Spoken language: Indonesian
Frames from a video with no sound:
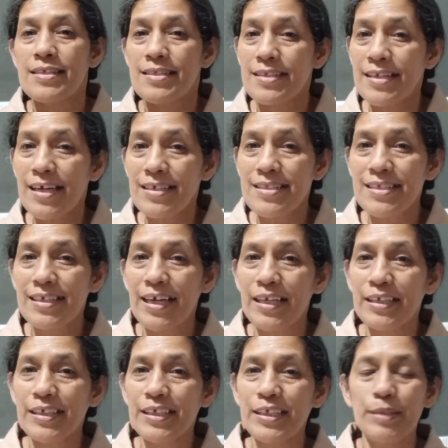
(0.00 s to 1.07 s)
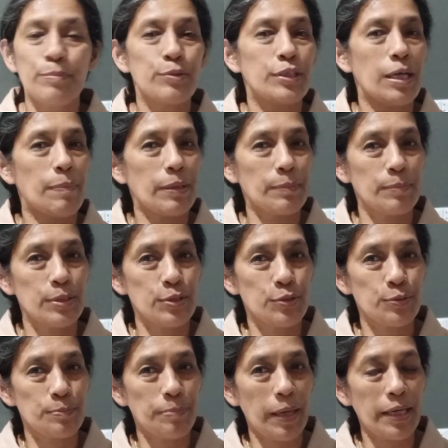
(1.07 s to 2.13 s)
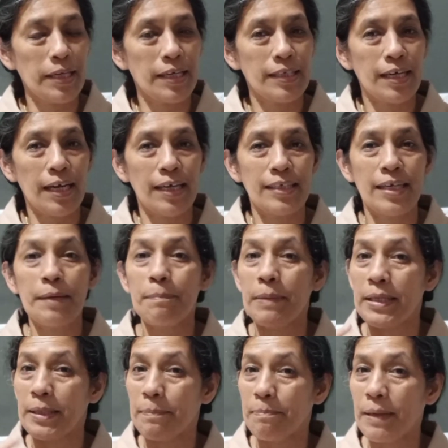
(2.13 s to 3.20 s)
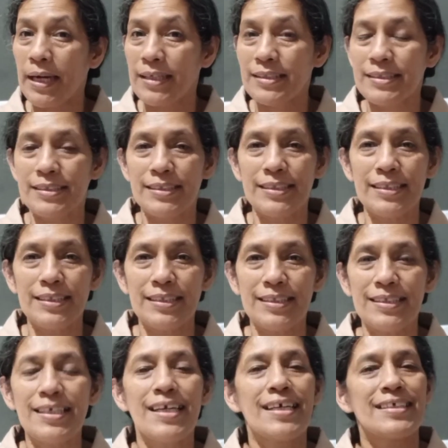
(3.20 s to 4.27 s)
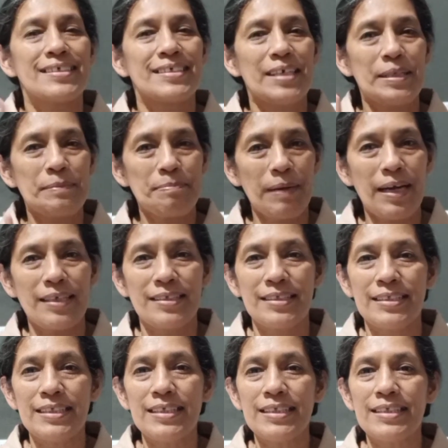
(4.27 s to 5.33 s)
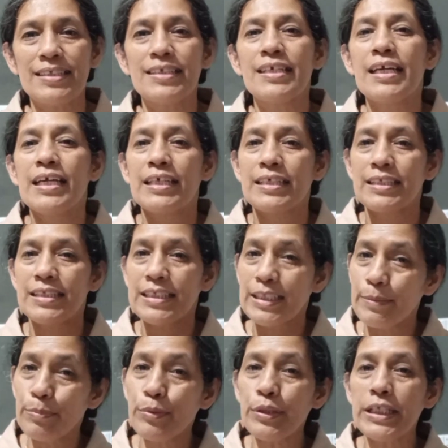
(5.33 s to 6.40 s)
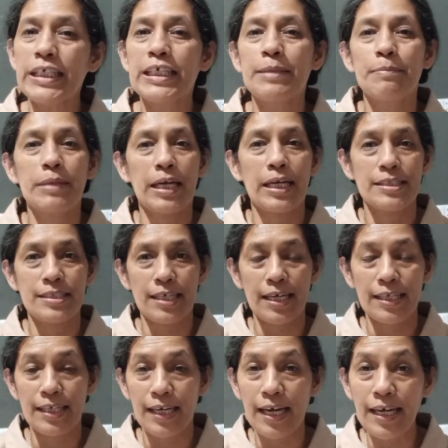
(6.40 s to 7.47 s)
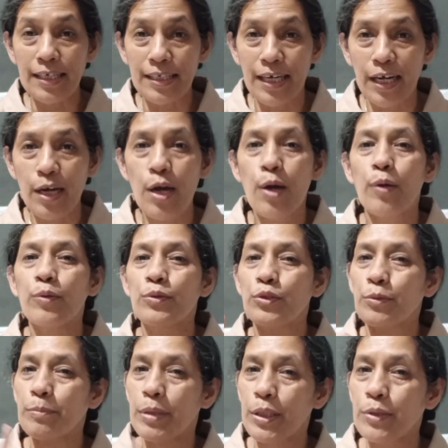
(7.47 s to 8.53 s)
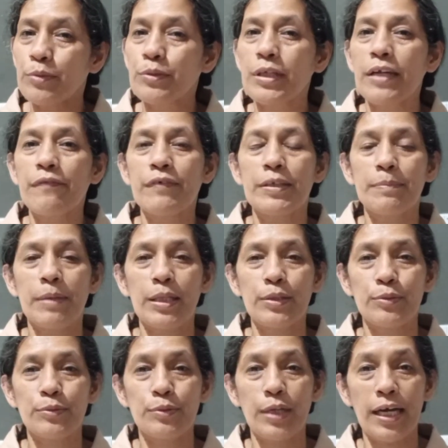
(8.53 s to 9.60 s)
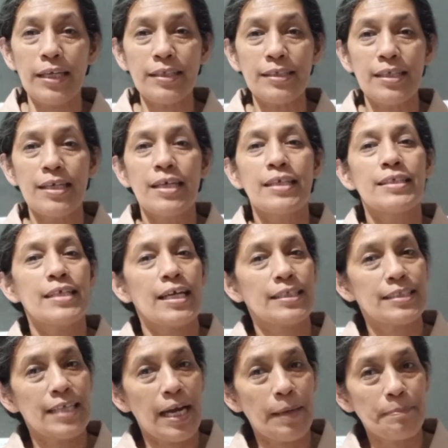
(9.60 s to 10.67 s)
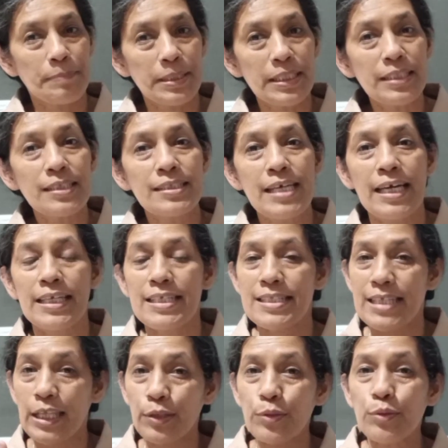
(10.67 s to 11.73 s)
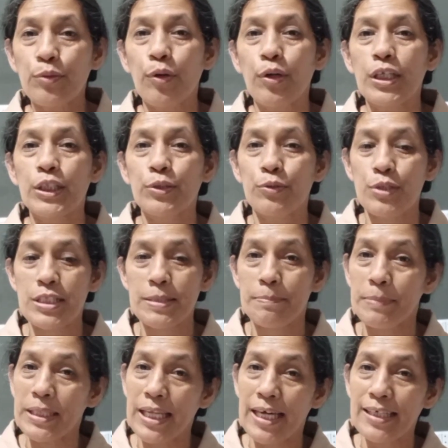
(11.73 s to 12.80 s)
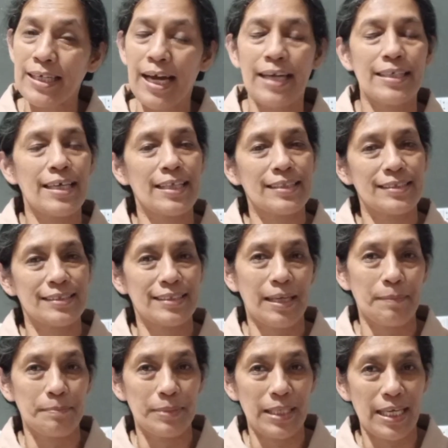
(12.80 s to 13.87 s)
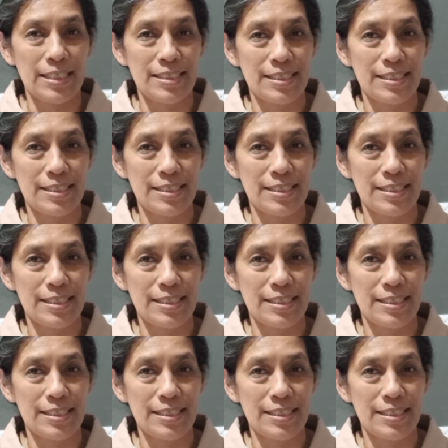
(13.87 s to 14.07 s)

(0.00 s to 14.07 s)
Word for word: Senang sekali ibu dapat menjumpai anak-anak pada pagi ini dan pagi ini ibu ingin mengajak anak-anak untuk merenungkan firman Tuhan yang diambil dari 1 Korintus 9 ayat 16.